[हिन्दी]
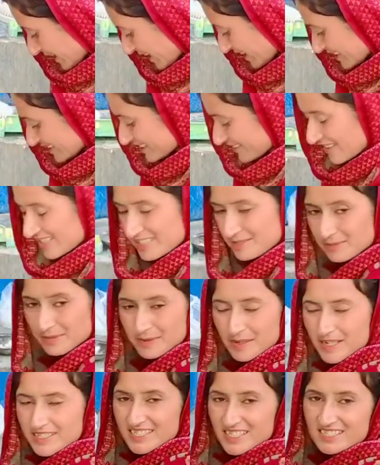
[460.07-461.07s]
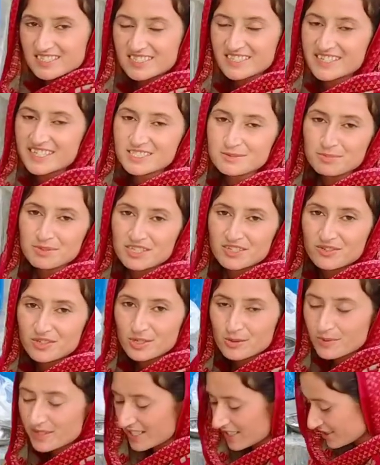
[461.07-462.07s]
बना लेते वैसे भी मैं ज़्यादातर रेसिपी की
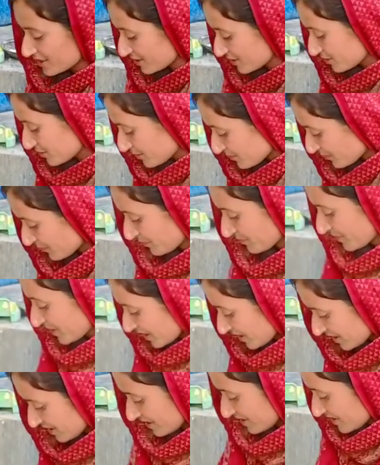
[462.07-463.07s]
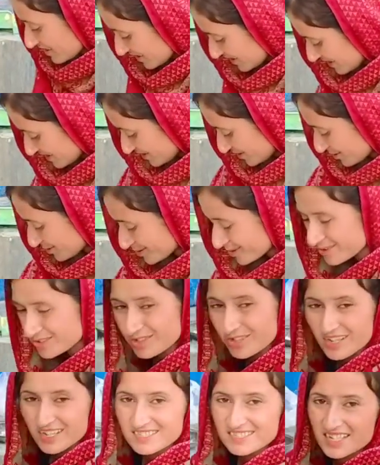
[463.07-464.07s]
वीडियो बनाती हूँ
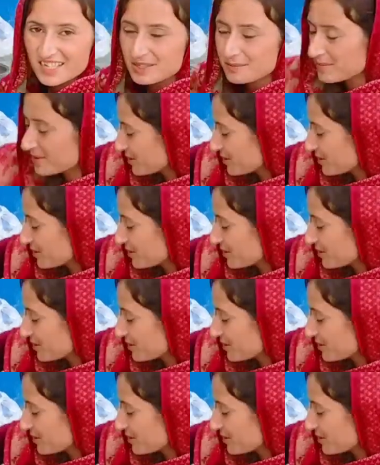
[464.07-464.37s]
तो थोड़ा आसानी